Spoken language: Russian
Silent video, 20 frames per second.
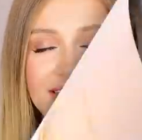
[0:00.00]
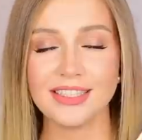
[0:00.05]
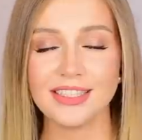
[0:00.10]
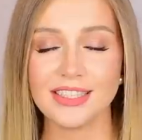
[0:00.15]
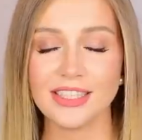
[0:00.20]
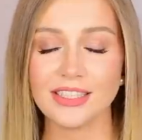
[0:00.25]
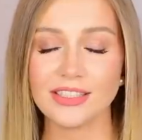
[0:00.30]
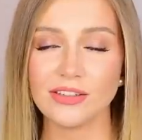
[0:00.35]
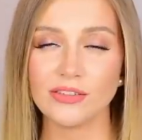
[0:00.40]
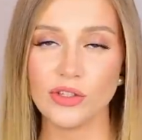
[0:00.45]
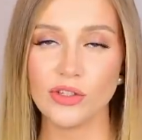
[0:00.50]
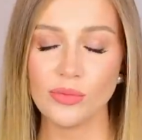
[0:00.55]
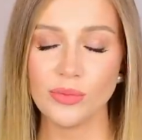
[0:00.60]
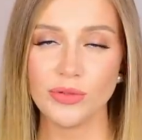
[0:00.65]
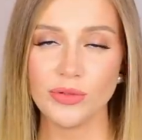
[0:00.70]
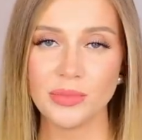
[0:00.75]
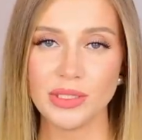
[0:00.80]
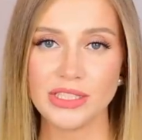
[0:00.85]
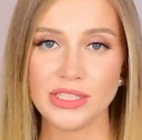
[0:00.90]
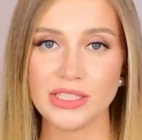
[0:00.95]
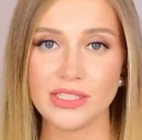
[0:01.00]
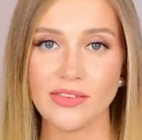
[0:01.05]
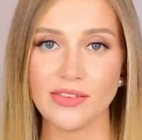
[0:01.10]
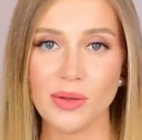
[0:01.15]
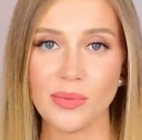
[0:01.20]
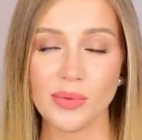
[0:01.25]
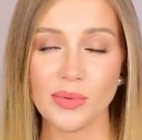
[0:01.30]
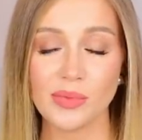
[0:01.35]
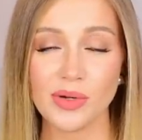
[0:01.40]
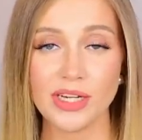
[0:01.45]
Не так давно мы вместе с
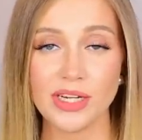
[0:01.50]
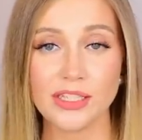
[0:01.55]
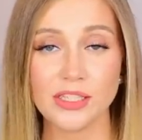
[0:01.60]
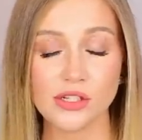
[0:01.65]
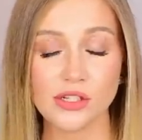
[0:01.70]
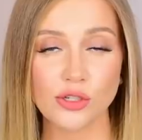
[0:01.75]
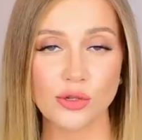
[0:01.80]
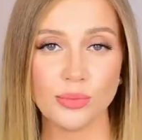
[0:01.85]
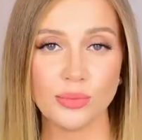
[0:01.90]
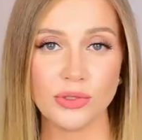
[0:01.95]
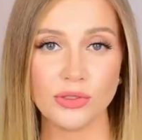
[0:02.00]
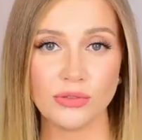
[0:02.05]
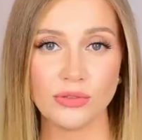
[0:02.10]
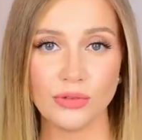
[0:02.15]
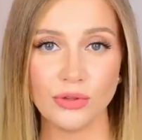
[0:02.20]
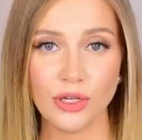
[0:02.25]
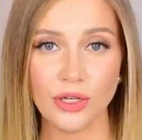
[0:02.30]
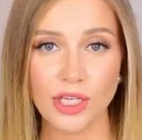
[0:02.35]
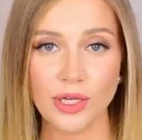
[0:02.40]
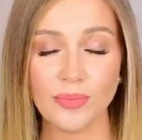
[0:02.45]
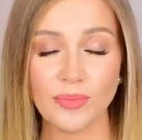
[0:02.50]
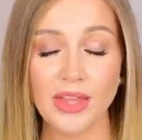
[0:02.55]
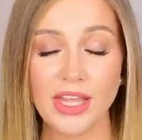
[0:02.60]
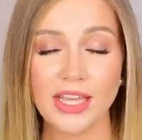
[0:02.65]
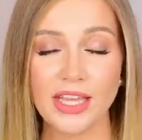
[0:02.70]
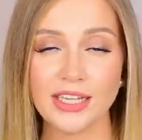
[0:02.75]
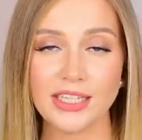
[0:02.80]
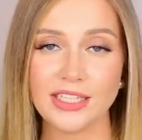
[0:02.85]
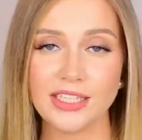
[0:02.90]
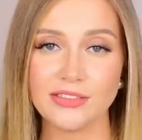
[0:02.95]
вами были на шопинг логе
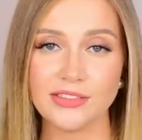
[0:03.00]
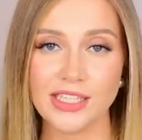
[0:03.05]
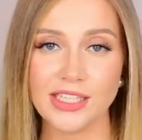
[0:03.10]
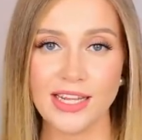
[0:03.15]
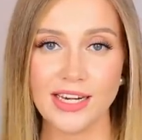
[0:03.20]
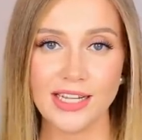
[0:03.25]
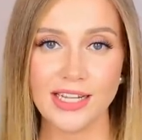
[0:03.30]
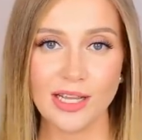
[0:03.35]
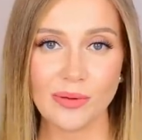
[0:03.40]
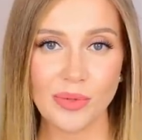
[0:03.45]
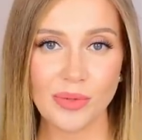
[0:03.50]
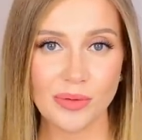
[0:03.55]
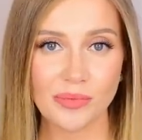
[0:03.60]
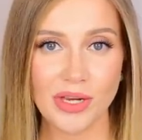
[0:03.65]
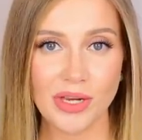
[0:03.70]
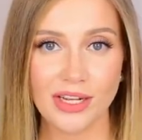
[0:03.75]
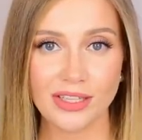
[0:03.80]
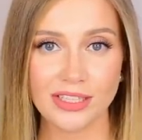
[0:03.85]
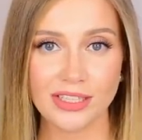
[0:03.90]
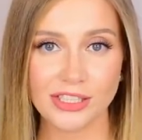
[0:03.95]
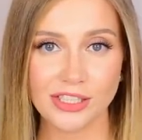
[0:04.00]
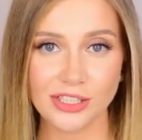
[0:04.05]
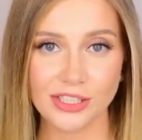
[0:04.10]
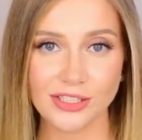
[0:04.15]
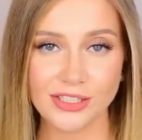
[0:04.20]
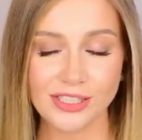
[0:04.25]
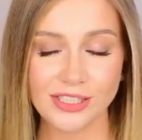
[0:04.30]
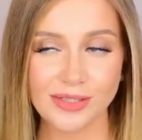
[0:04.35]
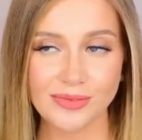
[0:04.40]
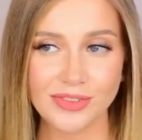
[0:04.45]
где в Заре я примеряла
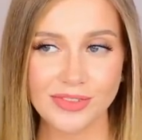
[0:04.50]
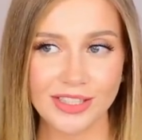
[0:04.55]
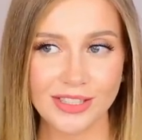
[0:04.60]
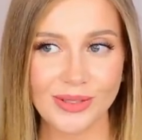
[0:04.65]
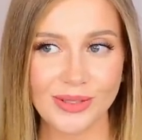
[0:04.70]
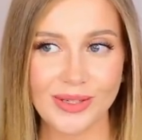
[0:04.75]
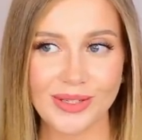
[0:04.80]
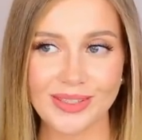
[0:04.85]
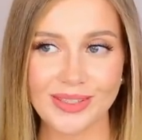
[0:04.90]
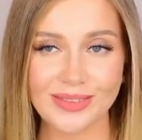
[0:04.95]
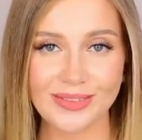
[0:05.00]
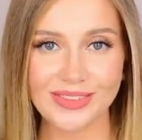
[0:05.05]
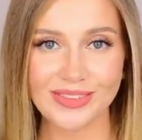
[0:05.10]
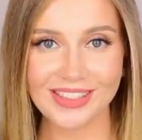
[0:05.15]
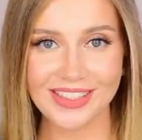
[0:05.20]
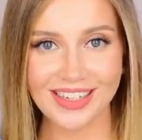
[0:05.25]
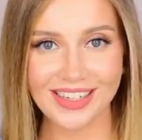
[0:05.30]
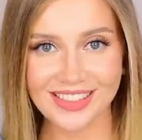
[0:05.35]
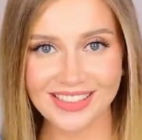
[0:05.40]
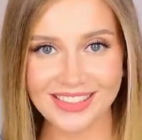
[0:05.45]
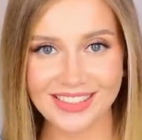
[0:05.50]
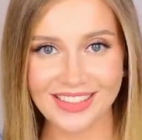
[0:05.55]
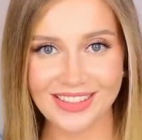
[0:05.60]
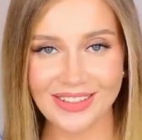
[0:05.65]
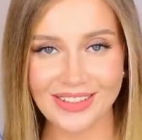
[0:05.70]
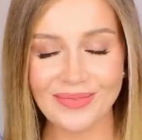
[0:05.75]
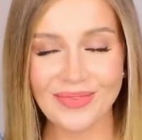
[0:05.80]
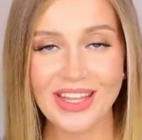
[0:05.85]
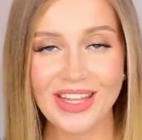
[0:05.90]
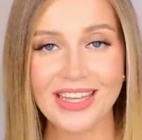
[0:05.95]
джинсы, которые
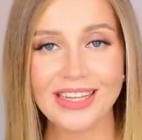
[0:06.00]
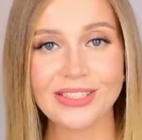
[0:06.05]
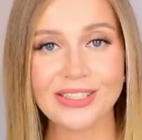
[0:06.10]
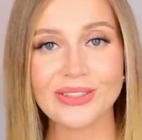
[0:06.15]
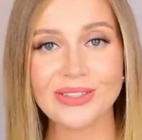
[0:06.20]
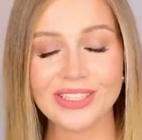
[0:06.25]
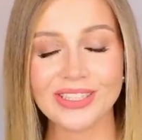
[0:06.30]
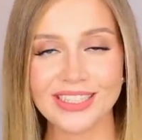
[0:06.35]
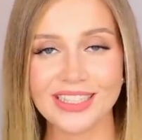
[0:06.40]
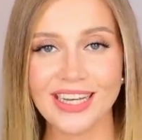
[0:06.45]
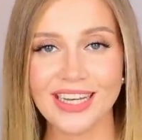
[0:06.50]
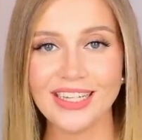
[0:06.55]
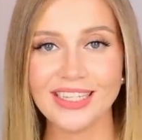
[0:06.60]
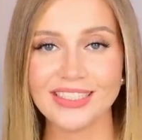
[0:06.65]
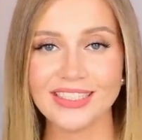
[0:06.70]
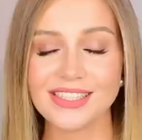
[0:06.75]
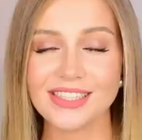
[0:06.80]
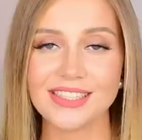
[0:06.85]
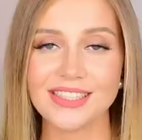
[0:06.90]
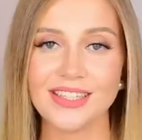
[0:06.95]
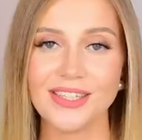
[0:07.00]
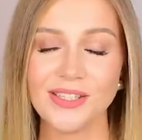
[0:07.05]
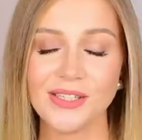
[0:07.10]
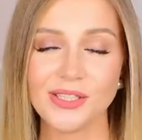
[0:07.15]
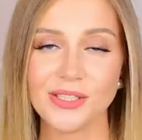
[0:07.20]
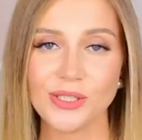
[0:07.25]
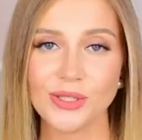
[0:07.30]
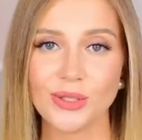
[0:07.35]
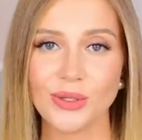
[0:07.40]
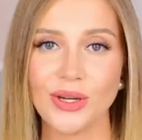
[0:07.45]
заказала, но тогда я
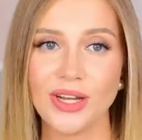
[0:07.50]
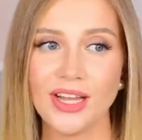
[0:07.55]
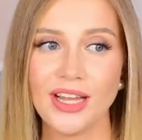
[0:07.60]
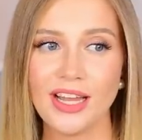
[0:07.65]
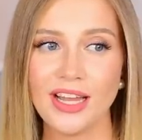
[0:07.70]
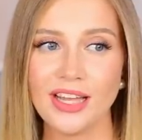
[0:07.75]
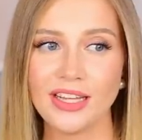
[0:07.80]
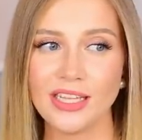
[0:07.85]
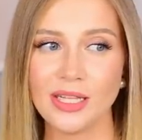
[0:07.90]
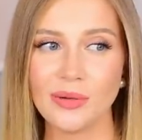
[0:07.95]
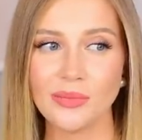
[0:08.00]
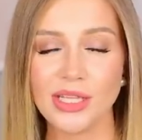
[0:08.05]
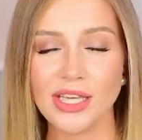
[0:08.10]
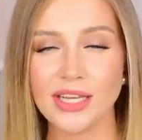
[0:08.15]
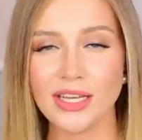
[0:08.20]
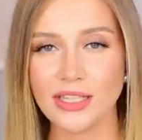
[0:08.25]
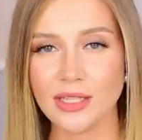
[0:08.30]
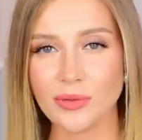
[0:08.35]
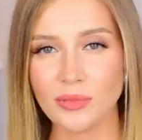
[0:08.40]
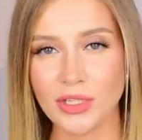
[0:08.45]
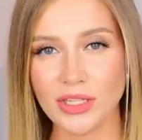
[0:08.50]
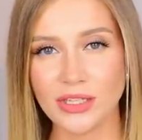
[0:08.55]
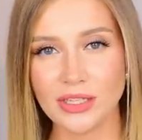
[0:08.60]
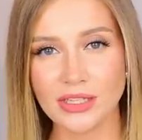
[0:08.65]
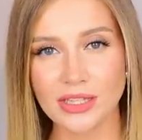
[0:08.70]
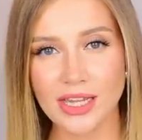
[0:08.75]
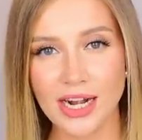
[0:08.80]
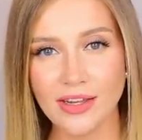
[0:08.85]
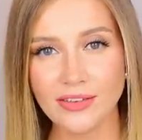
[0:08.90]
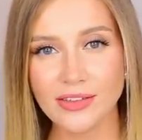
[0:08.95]
сказала, что на мне они мне
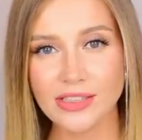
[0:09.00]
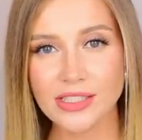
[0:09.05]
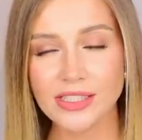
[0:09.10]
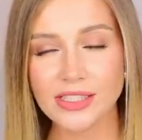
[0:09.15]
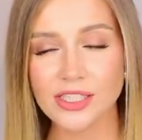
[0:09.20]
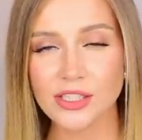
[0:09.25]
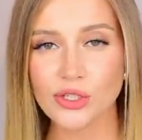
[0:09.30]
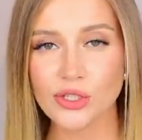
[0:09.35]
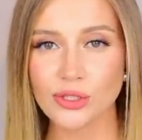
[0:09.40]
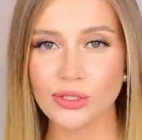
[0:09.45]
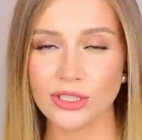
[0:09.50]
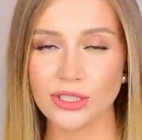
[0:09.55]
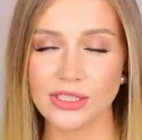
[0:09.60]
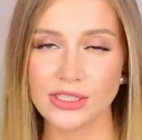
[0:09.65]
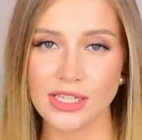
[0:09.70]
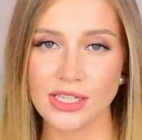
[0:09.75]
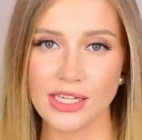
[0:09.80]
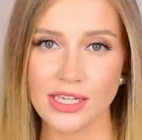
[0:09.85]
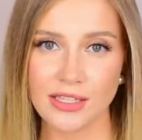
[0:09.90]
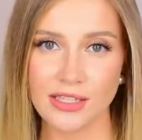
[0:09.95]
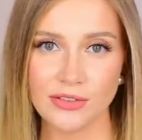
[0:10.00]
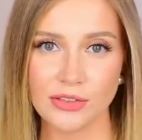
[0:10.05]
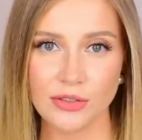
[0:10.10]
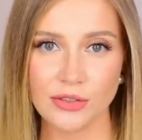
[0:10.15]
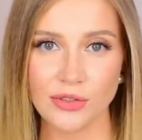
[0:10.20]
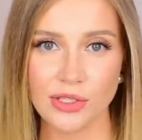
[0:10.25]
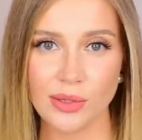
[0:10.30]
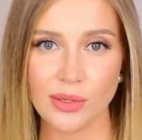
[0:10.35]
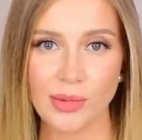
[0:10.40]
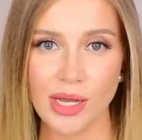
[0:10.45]
не нравятся, что это, скорее
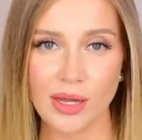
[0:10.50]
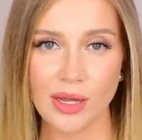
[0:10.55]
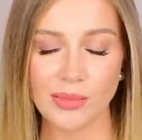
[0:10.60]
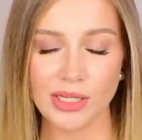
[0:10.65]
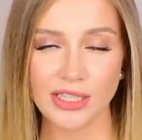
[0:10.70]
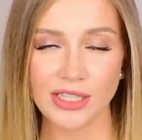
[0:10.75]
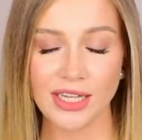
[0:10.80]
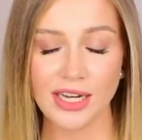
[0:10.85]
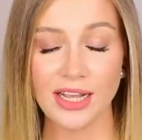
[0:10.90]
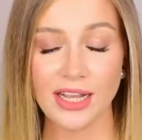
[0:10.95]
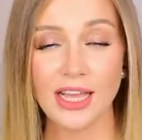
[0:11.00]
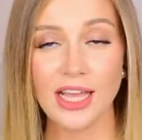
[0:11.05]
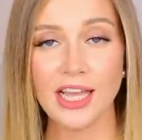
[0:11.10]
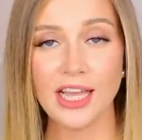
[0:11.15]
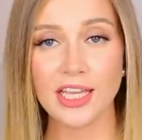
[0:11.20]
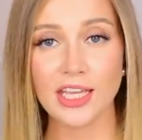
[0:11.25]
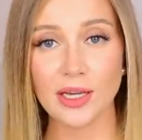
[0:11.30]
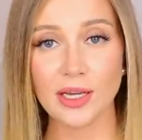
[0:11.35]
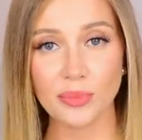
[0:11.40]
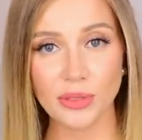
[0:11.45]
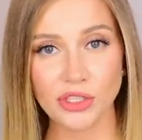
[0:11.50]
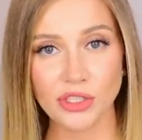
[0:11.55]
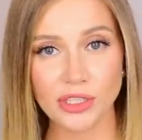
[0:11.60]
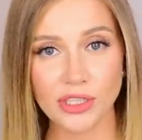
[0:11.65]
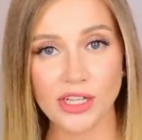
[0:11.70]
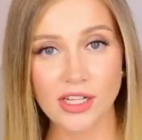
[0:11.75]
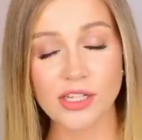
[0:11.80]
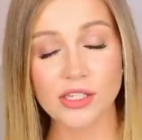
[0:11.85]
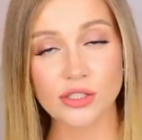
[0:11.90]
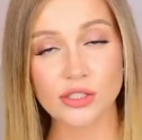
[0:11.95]
всего, не моя модель. Я
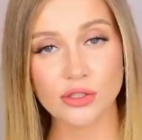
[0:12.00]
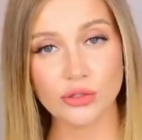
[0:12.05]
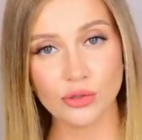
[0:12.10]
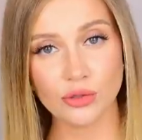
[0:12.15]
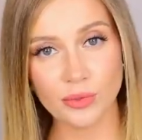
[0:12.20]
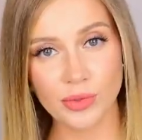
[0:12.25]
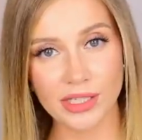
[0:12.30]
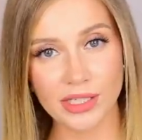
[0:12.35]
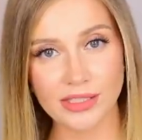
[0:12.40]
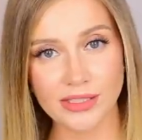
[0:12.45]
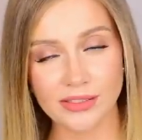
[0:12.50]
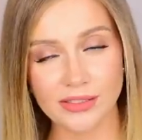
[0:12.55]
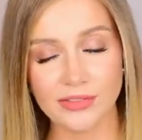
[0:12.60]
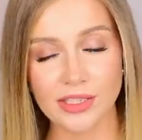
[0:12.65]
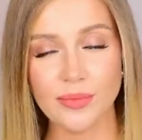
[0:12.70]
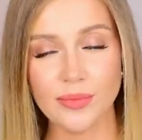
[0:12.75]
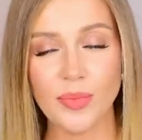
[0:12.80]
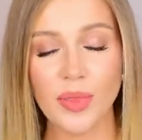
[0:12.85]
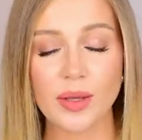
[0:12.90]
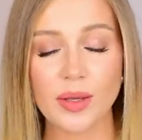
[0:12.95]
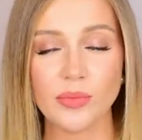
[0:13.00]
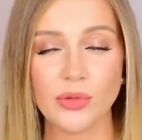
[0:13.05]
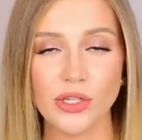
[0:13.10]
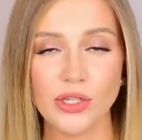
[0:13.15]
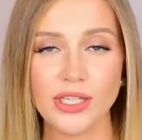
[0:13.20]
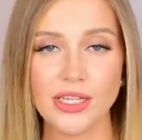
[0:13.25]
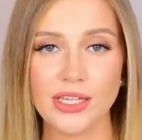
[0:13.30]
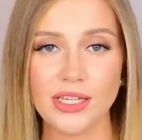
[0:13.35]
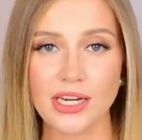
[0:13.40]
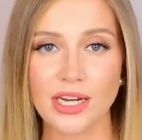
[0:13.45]
почитала, что думаете вы,
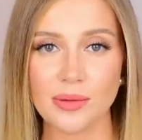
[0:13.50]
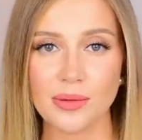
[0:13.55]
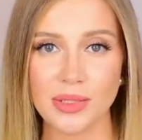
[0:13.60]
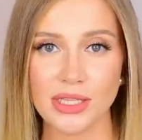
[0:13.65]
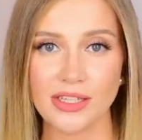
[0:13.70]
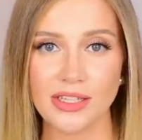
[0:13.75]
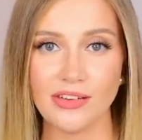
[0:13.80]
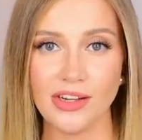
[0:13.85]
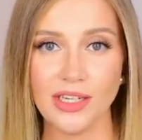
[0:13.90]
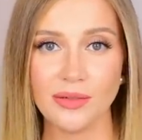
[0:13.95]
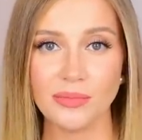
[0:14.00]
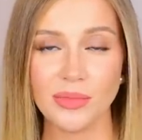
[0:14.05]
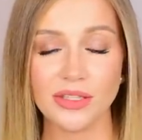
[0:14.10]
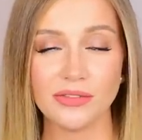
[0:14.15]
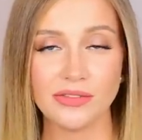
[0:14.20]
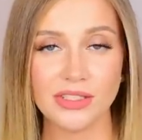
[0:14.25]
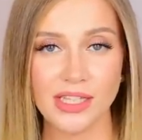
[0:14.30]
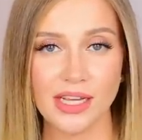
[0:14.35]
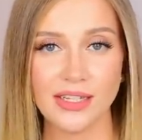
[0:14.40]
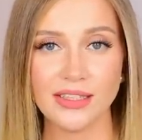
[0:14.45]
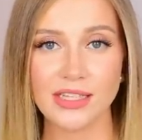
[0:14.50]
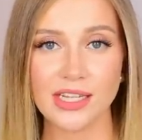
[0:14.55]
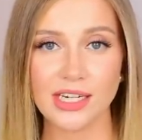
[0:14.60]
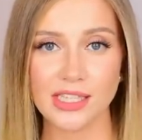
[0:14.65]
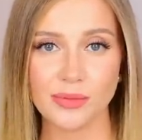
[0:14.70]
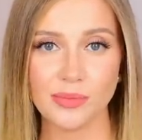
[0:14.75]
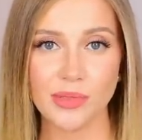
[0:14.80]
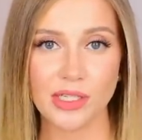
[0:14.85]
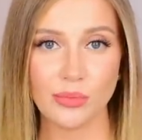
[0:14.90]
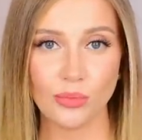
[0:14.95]
многие рекомендовали мне взять на
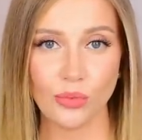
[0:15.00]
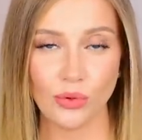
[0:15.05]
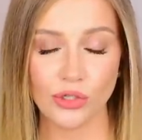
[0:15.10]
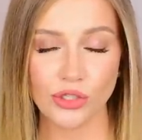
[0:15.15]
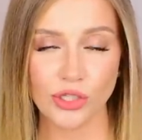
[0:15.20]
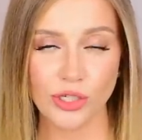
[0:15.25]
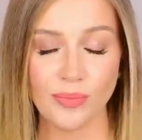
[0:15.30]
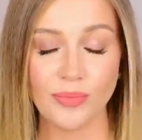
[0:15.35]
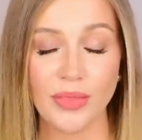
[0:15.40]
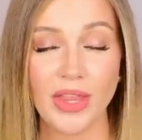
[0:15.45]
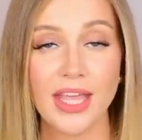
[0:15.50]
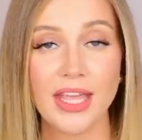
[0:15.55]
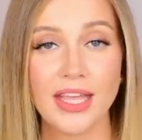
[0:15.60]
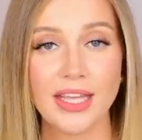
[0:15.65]
размер больше.